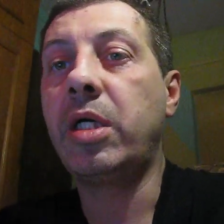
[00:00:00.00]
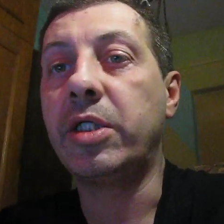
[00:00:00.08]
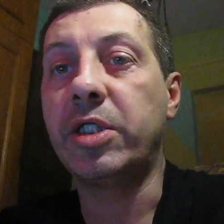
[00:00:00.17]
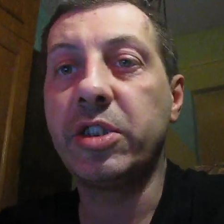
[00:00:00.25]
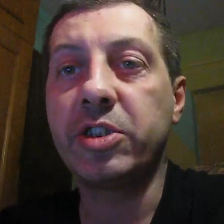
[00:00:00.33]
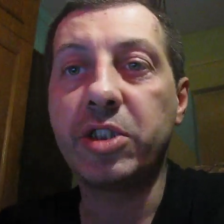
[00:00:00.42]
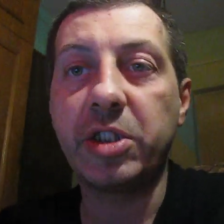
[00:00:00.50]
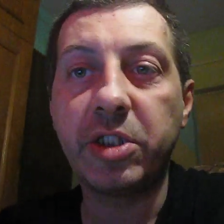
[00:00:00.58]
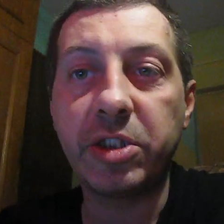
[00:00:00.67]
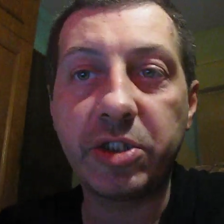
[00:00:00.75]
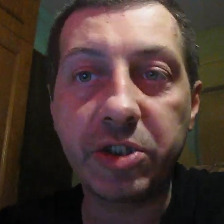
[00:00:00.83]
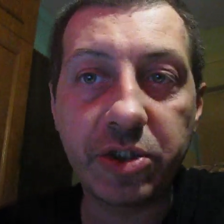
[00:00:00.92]
jeżeli
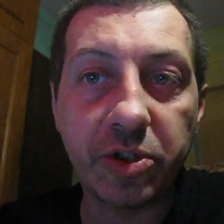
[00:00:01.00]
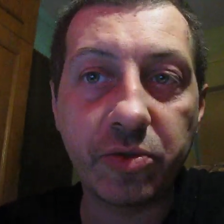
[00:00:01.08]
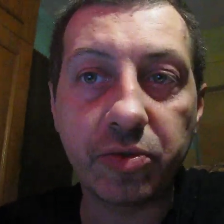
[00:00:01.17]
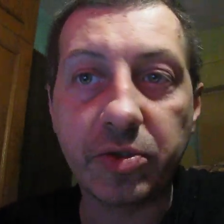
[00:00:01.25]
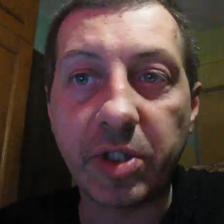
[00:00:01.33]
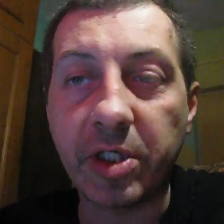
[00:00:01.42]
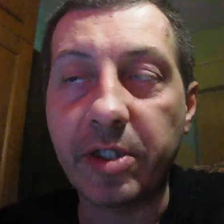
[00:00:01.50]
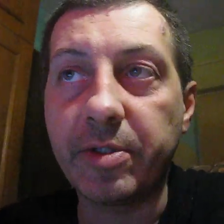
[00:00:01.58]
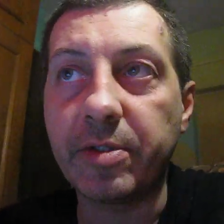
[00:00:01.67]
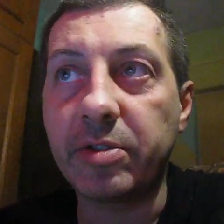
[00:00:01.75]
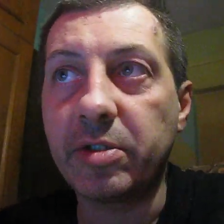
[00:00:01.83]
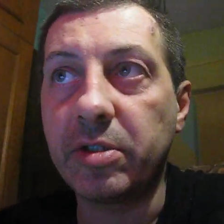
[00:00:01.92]
jesteście tutaj
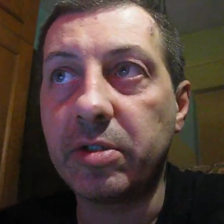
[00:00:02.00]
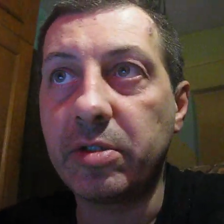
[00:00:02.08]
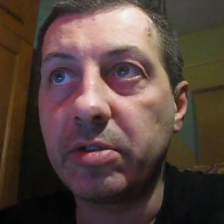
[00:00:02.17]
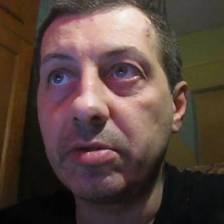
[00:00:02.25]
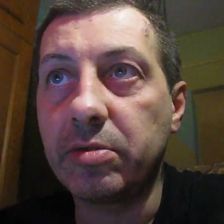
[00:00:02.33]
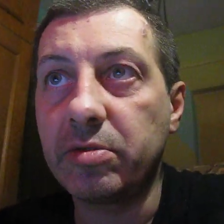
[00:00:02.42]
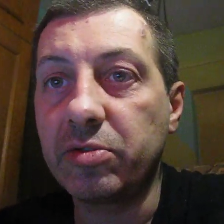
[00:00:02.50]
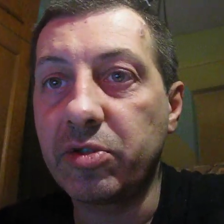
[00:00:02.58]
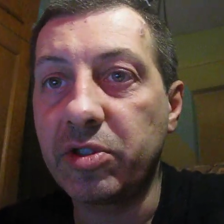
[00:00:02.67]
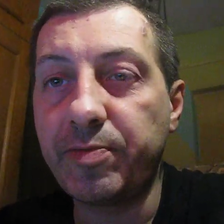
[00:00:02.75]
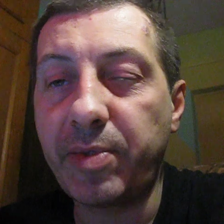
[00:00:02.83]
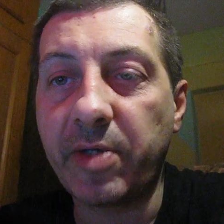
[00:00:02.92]

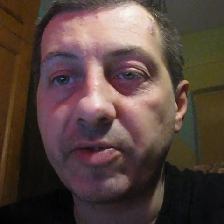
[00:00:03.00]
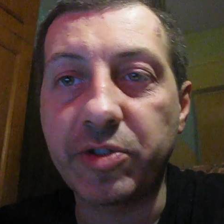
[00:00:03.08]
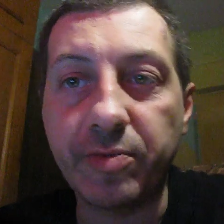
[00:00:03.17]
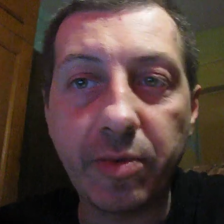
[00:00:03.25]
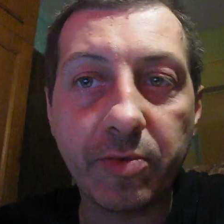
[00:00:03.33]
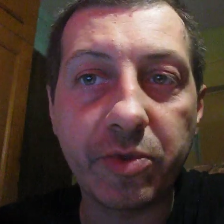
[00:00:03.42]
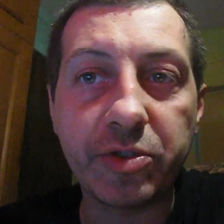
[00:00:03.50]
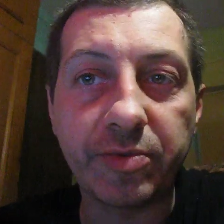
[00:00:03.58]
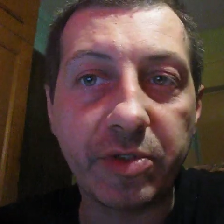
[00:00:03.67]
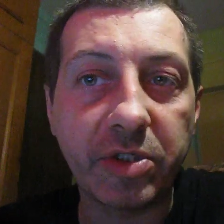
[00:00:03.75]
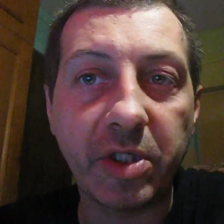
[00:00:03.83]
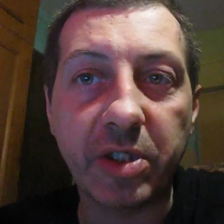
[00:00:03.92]
to sprawdźcie, bo może
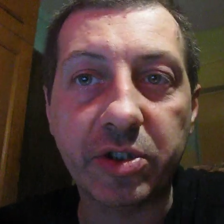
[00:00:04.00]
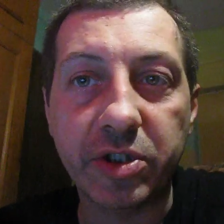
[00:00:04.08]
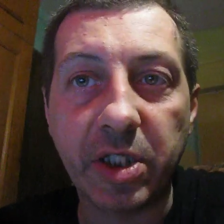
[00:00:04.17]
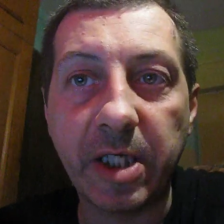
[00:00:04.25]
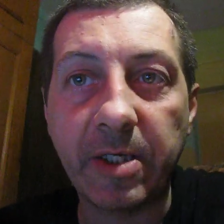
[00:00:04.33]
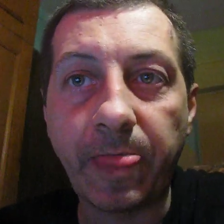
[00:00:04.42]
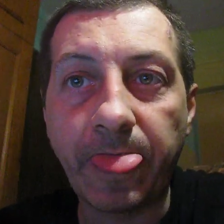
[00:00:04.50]
być tak, że